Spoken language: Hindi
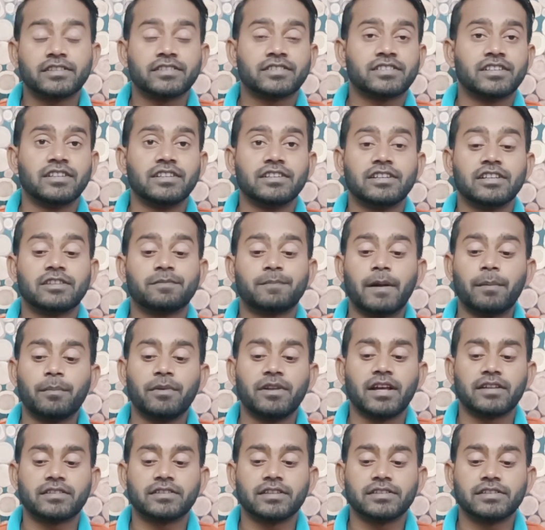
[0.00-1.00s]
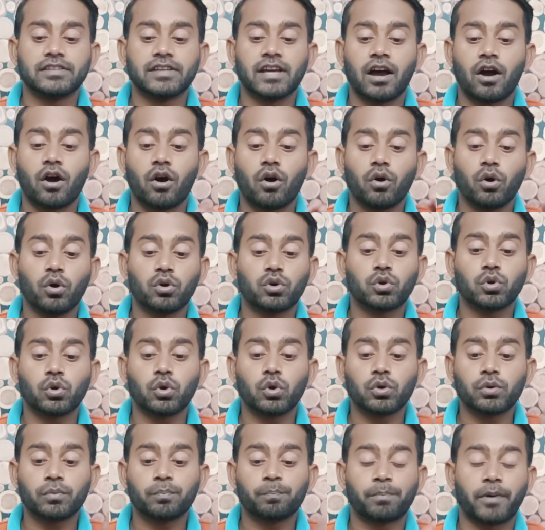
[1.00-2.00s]
टच स्क्रीन डिस्प्ले मिल जाती है जी हाँ
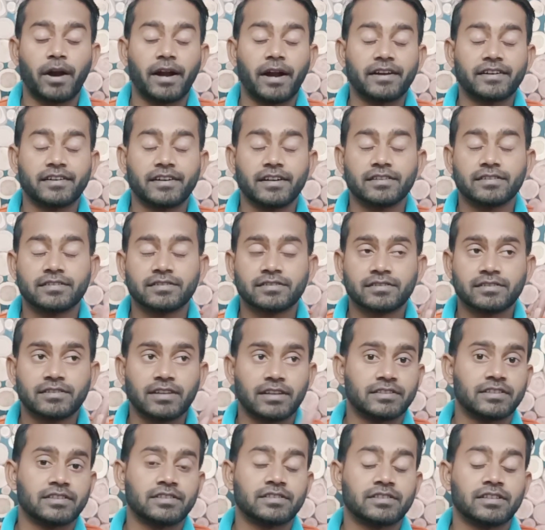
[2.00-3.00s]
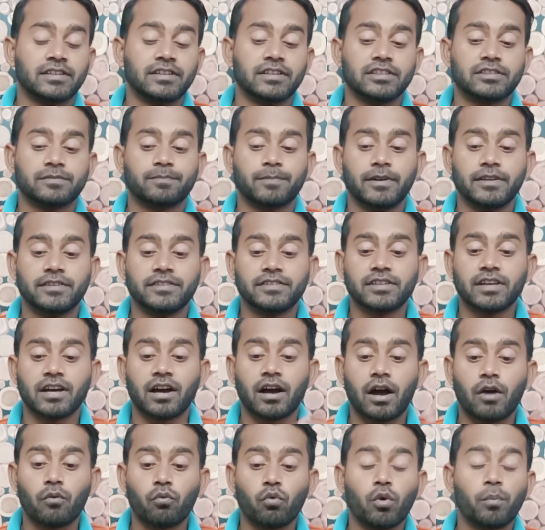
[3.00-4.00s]
ऑटो ब्राइटनेस टच स्क्रीन डिस्प्ले जी
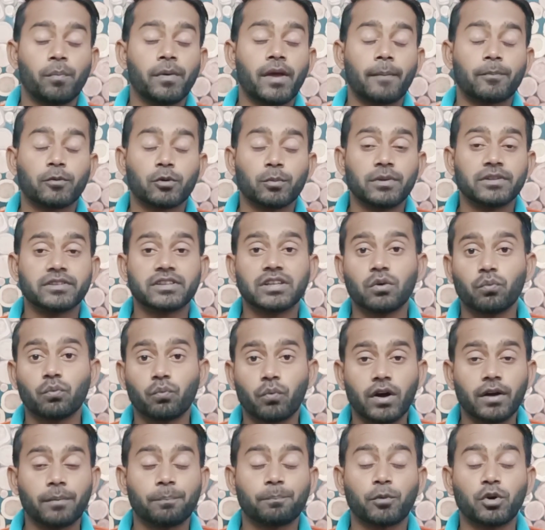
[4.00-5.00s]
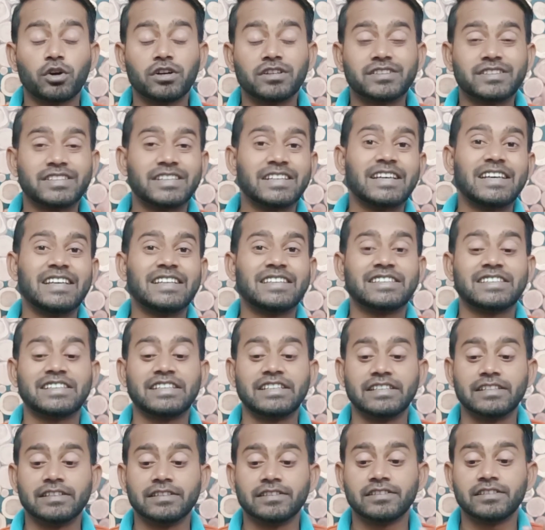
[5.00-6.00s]
हाँ वो भी आपको मिलती है 1.3 इंच
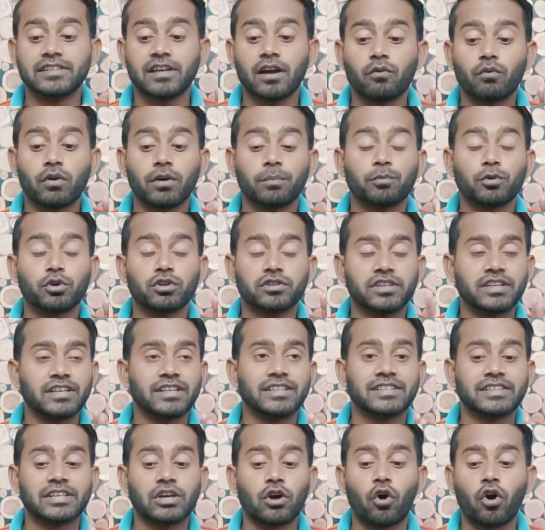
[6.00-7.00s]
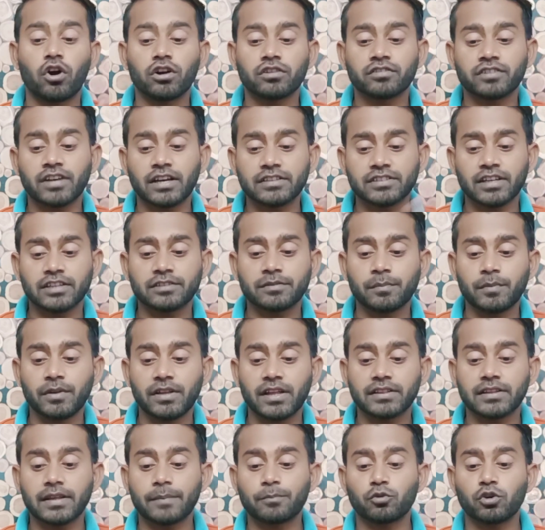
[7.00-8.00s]
की जी हाँ 1.3 इंच की और साथ ही साथ
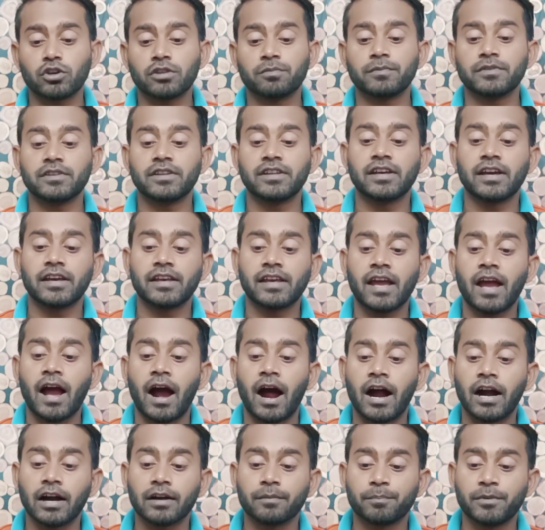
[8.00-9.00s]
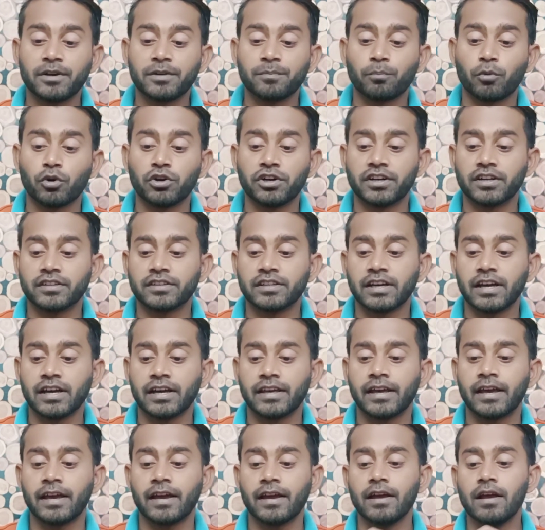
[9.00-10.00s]
मिल जाती है आपको इसमें दी गई है हार्ट बीट मोनीटर दी
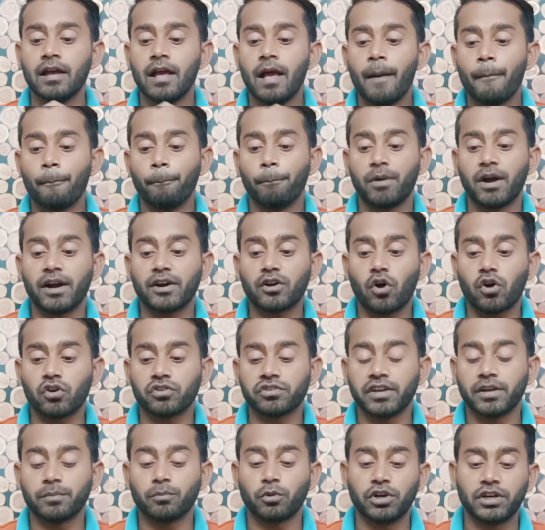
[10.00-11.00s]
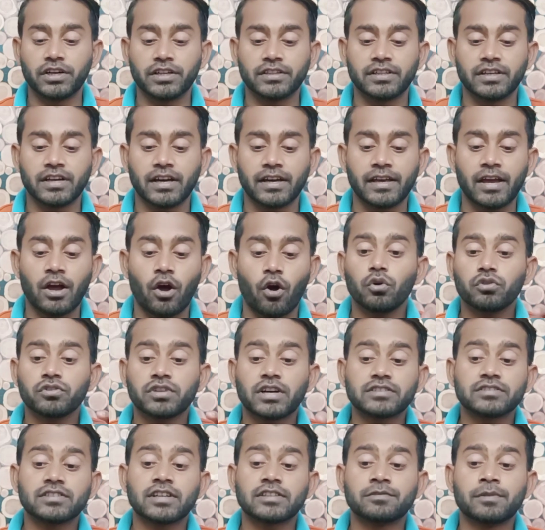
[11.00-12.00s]
गई है ब्लड ऑक्सीजन मोनीटर दी गई है और
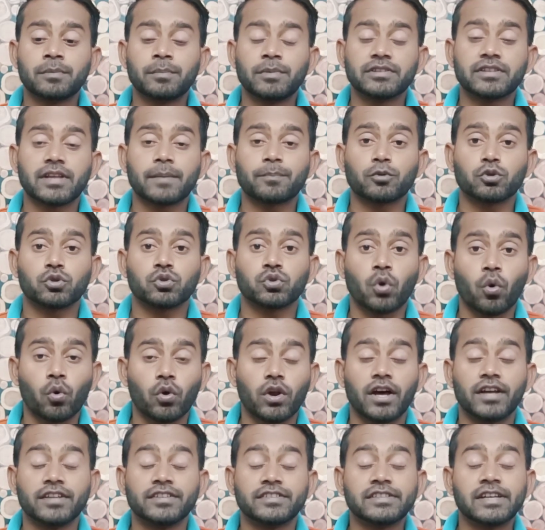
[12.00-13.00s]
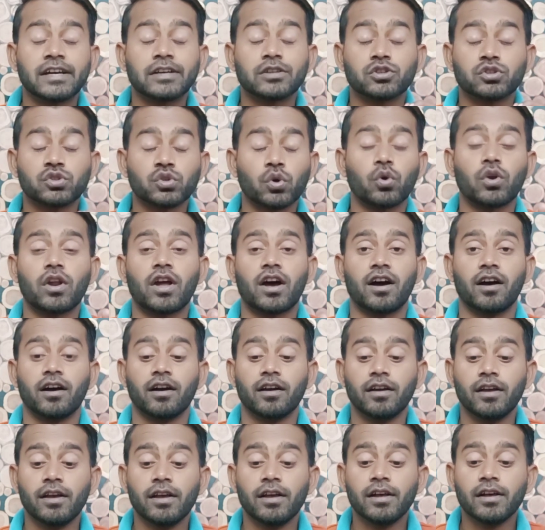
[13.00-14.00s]
साथ ही साथ इसमें मिलते है आपको सोलह जी हाँ
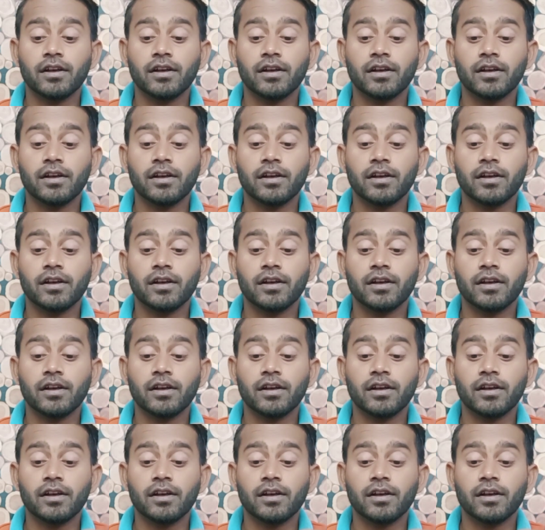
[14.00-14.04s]
सोलह